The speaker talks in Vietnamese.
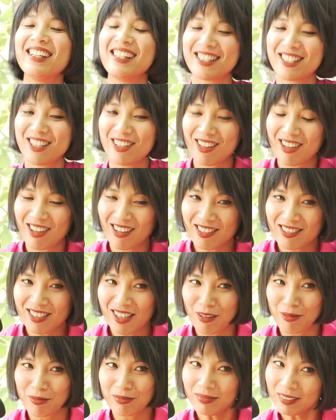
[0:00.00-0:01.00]
để cho nó
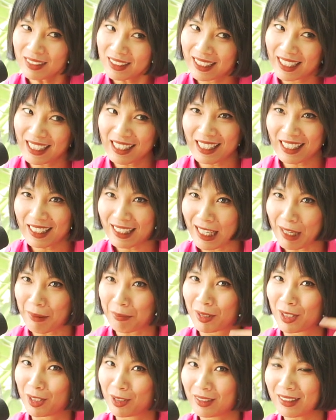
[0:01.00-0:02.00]
giống thì cái cái
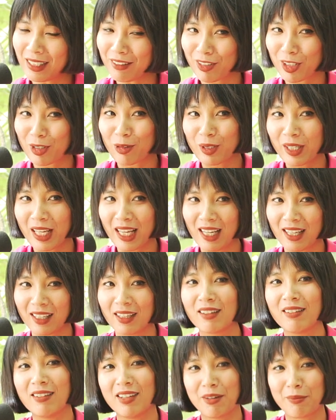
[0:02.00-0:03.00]
cảm hứng tại vì cô khê là
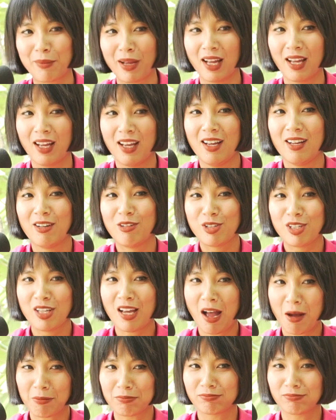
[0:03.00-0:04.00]
người mà hồi
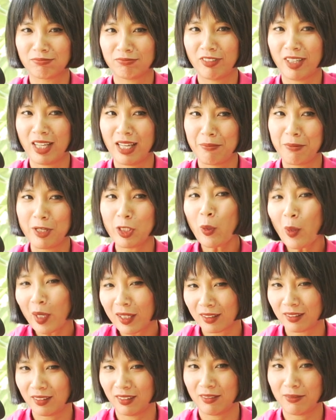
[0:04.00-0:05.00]
xưa học về mỹ
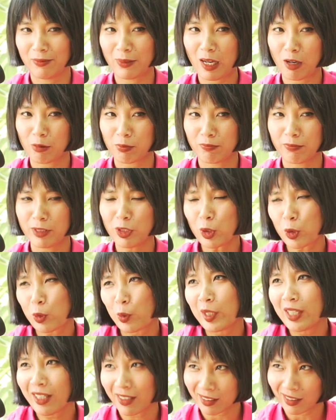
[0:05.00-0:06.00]
thuật mà học mỹ thuật
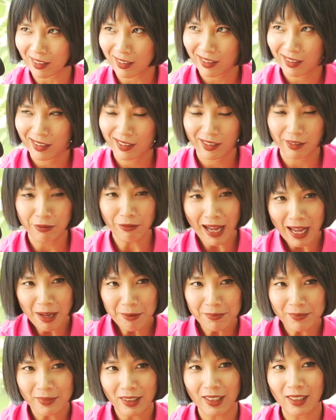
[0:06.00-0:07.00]
cổ điển ở
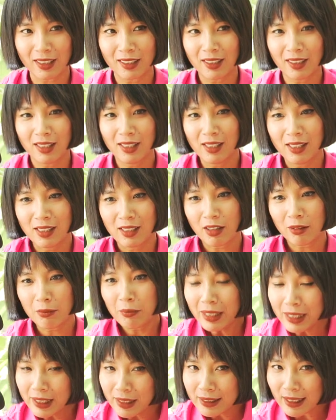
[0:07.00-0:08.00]
pháp đấy
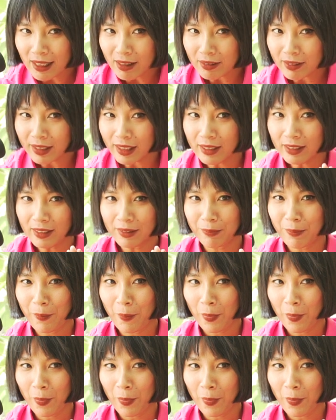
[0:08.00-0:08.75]
còn minh thì sao cái